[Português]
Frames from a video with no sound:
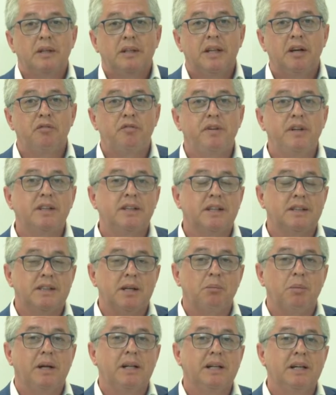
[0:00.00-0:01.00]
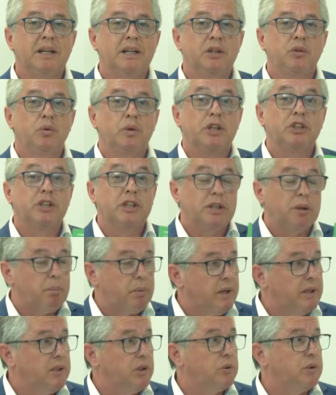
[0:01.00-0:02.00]
na vida, trabalhando, que a gente
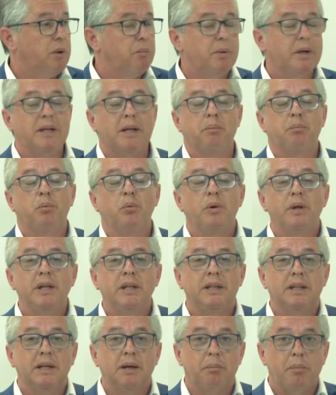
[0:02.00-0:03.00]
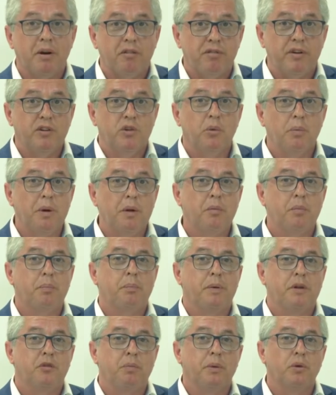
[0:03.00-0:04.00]
aprendeu também na política, para fazer o bem
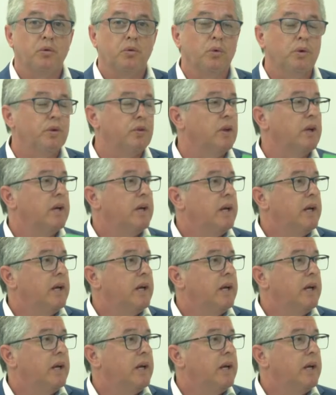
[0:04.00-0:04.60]
para as pessoas,